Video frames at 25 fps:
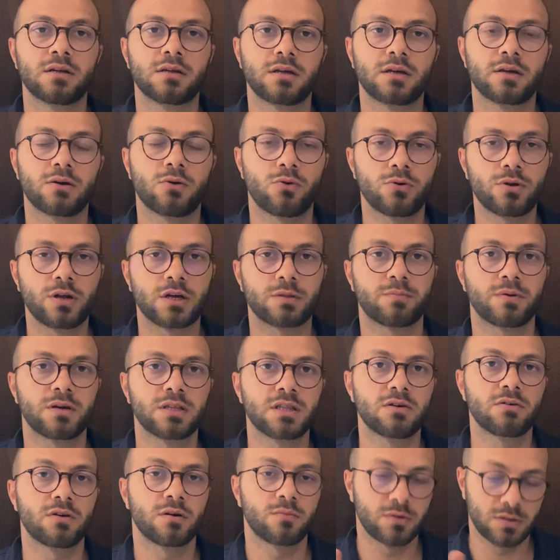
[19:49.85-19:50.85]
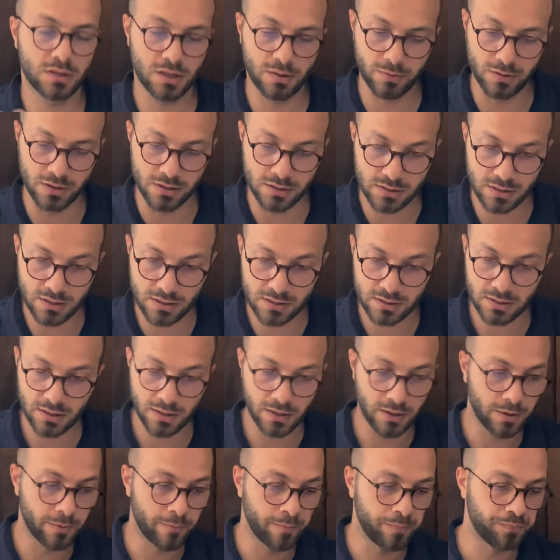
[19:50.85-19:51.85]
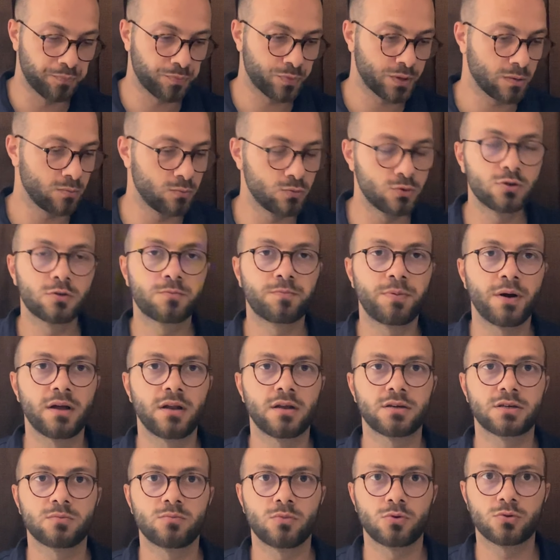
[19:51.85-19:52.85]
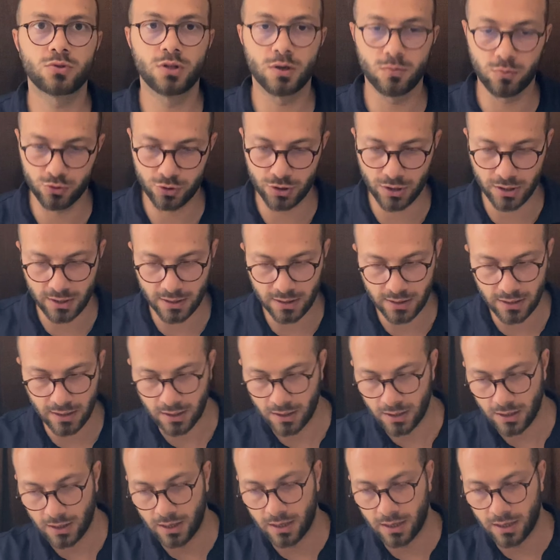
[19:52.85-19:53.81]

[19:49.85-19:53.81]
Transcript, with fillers: e, oynatmaya devam edebilirsiniz. Müzik paylaşım modu da bu şekilde.